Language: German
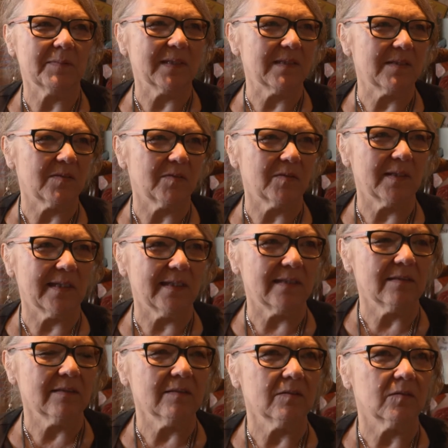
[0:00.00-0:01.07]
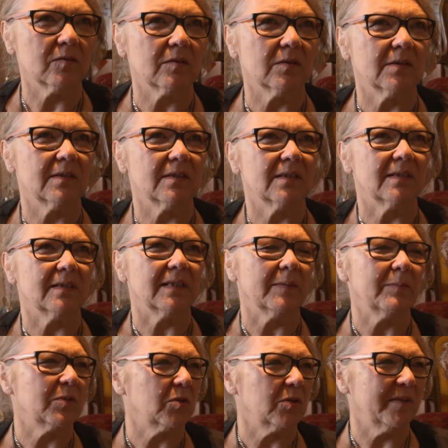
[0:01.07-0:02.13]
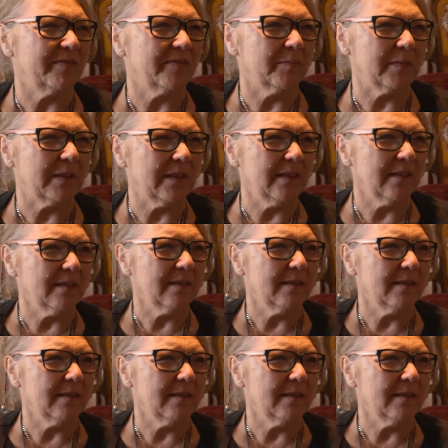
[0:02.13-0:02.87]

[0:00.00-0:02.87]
ganz tolle Eltern und ich habe eine tolle Familie.